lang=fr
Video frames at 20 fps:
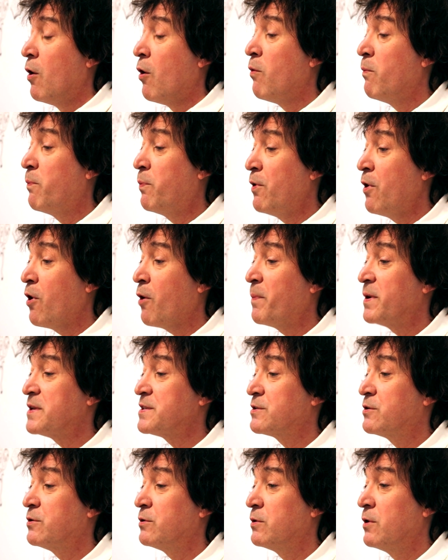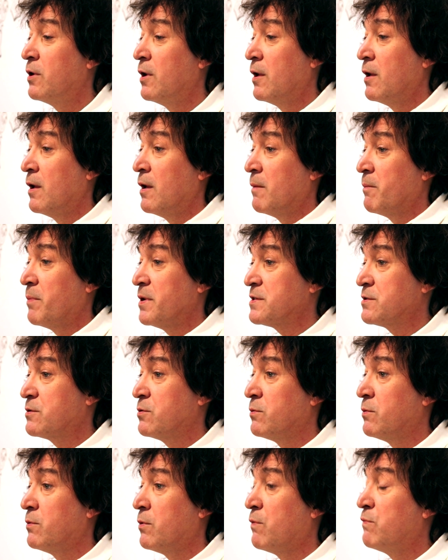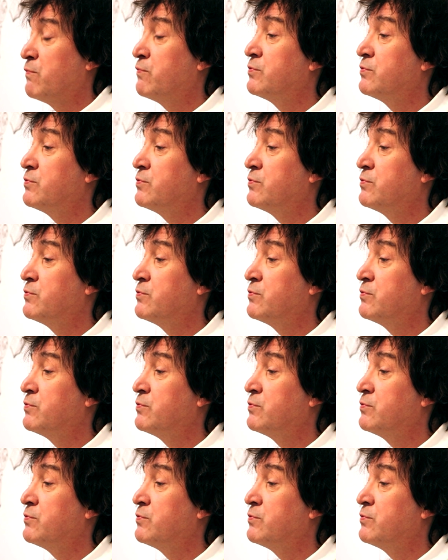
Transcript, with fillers: On pleure parce que parce qu'on